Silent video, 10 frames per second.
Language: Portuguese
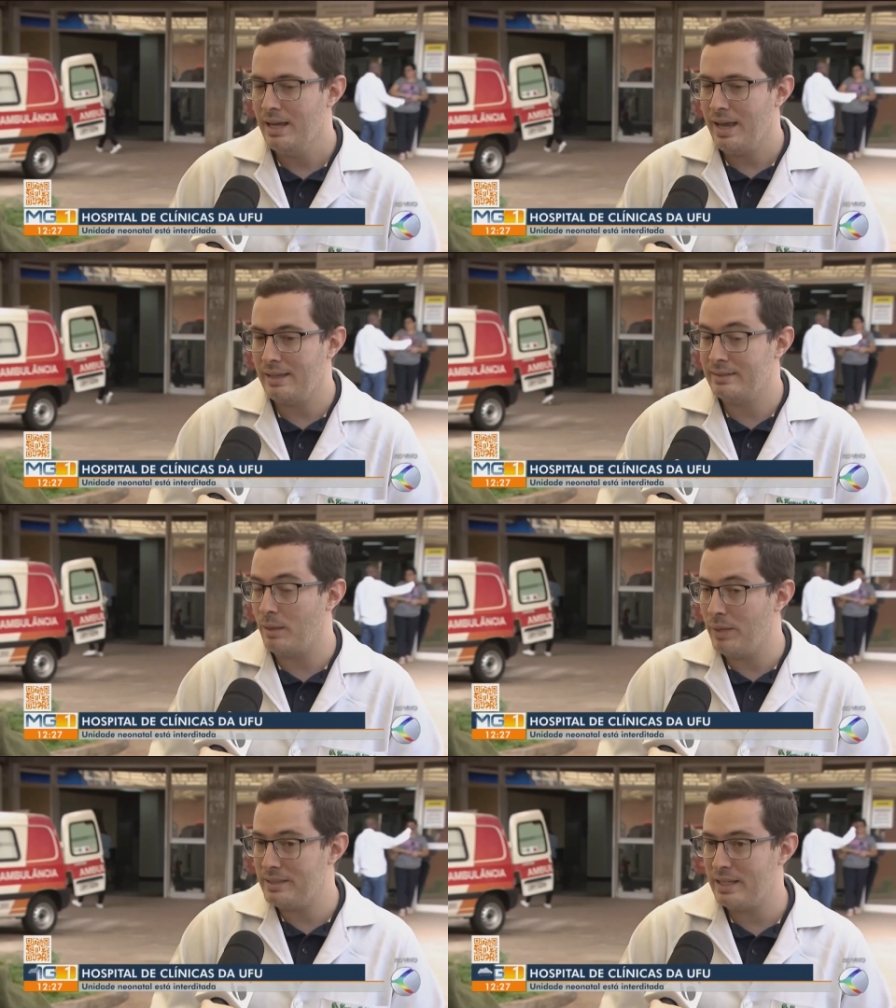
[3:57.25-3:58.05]
Ela está
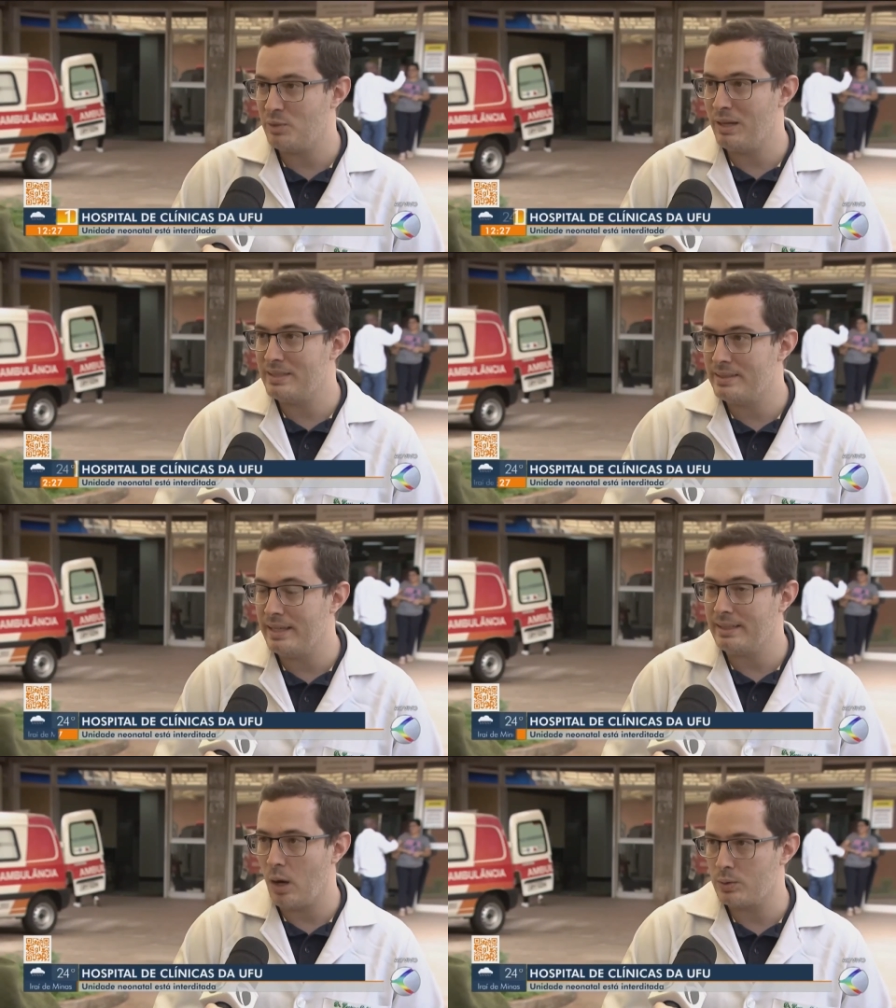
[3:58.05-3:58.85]
presente, mas
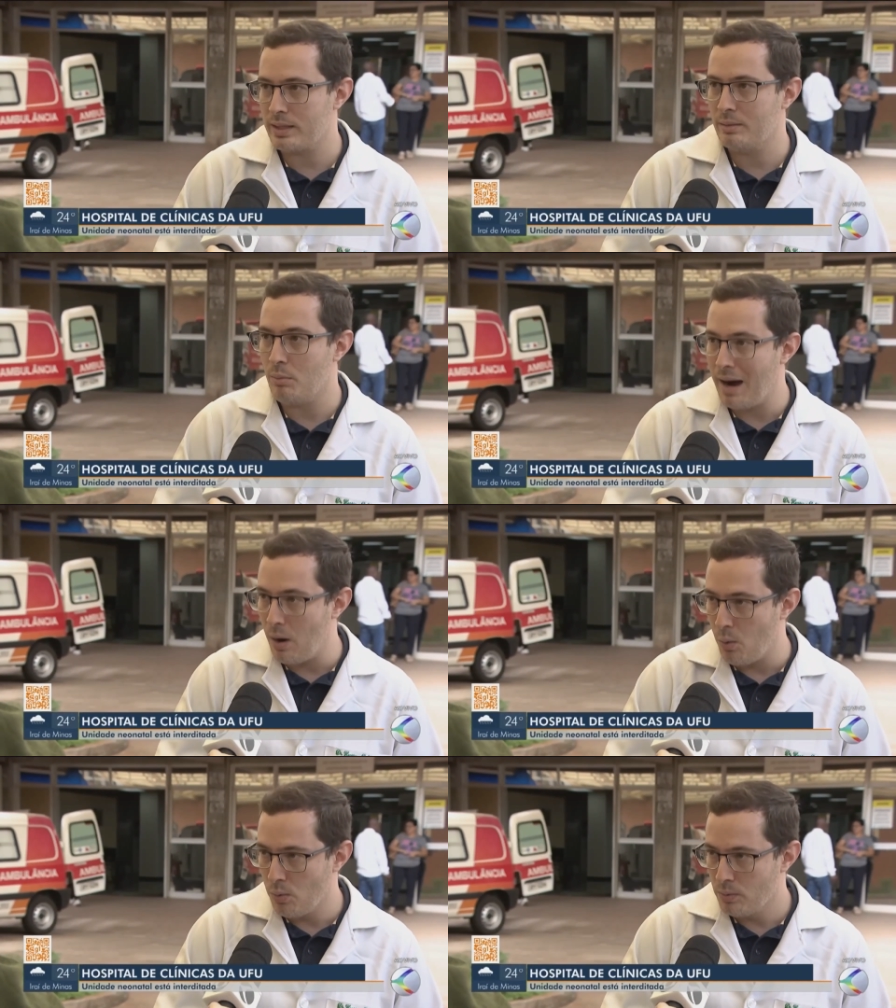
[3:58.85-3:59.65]
sem causar
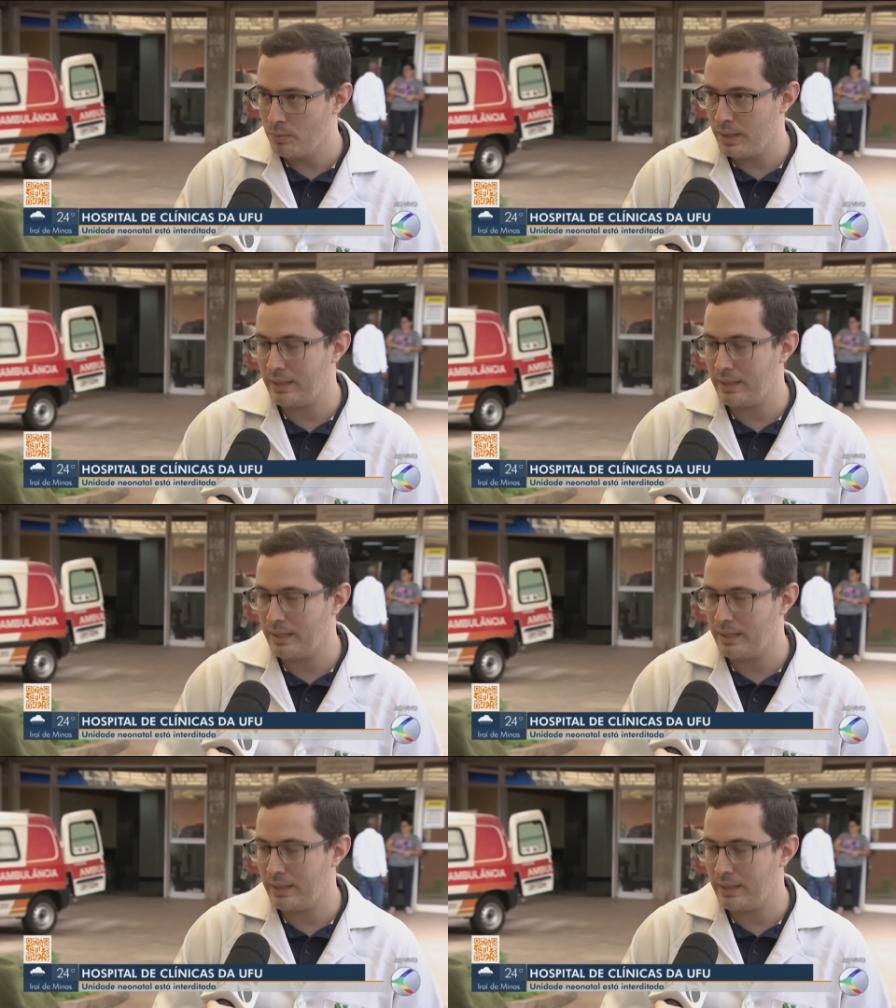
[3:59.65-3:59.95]
mal para